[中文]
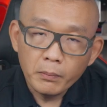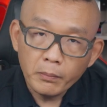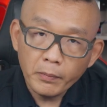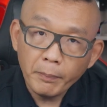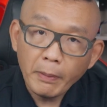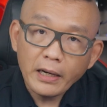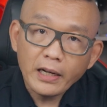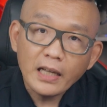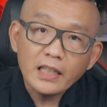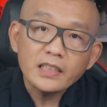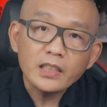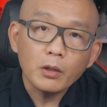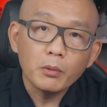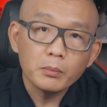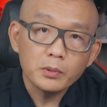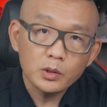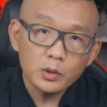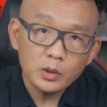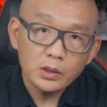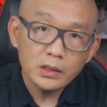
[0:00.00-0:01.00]
一般来讲，我
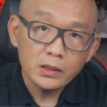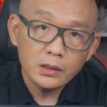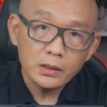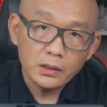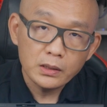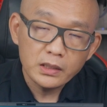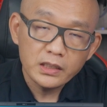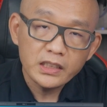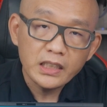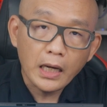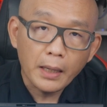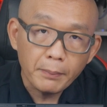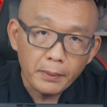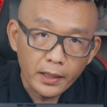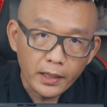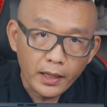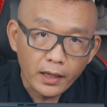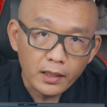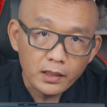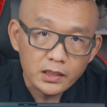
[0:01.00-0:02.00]
们就是下
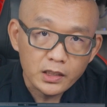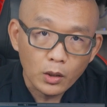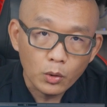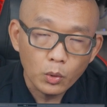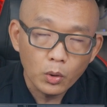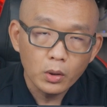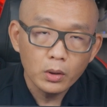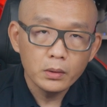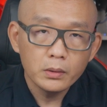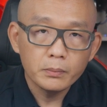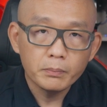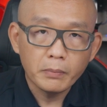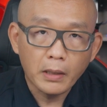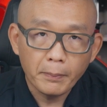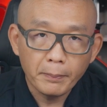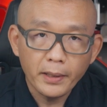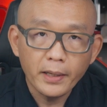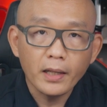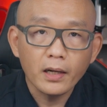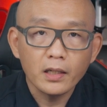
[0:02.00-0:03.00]
面两个角落，
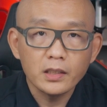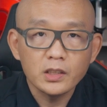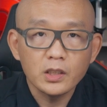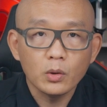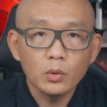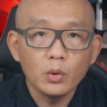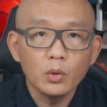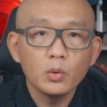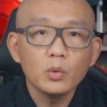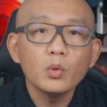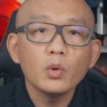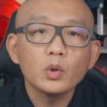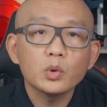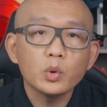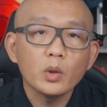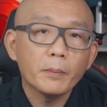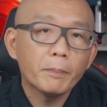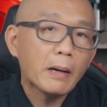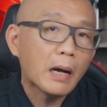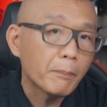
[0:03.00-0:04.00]
旁边两个角落。如果
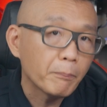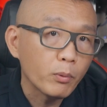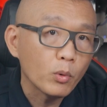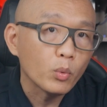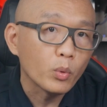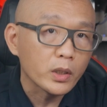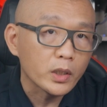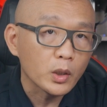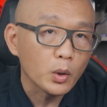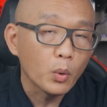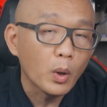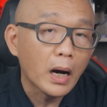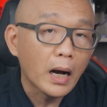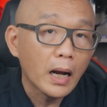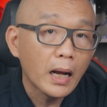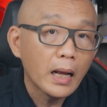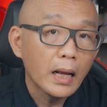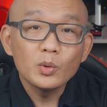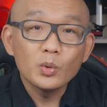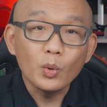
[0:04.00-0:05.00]
说你怕不稳的
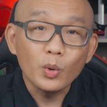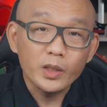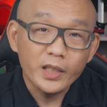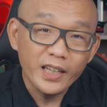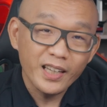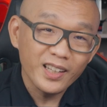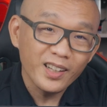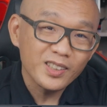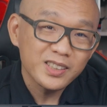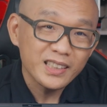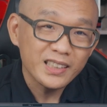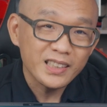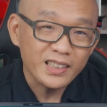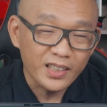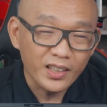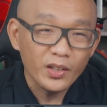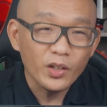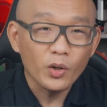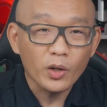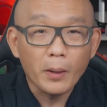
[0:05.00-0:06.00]
话，多贴到四
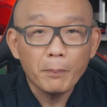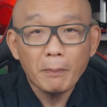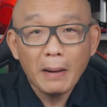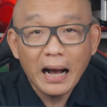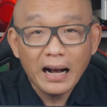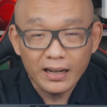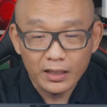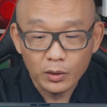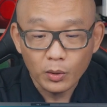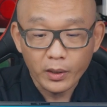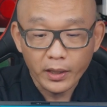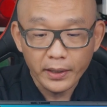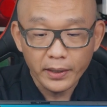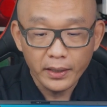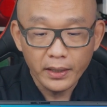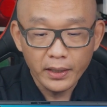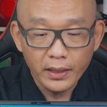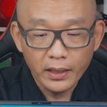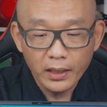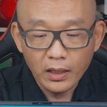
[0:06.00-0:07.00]
个、六个、八个都可以。